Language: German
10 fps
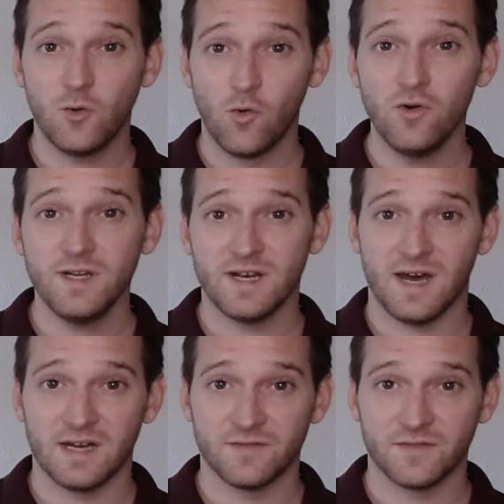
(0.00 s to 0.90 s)
ohne
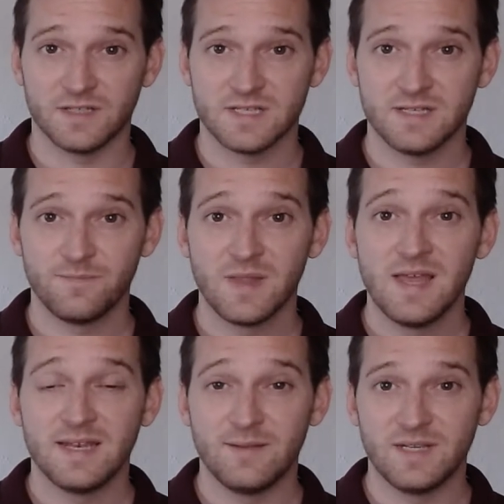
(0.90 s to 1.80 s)
Nachfrist.
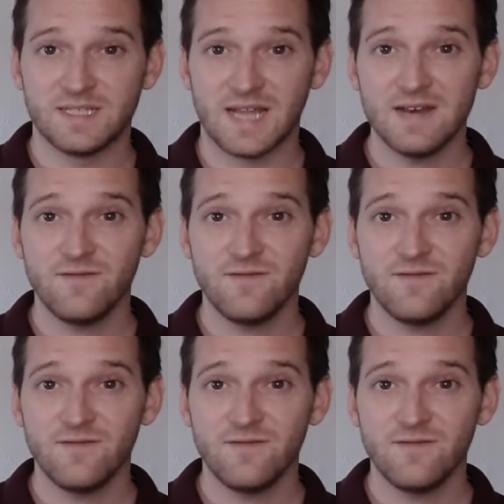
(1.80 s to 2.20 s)
Nämlich dann,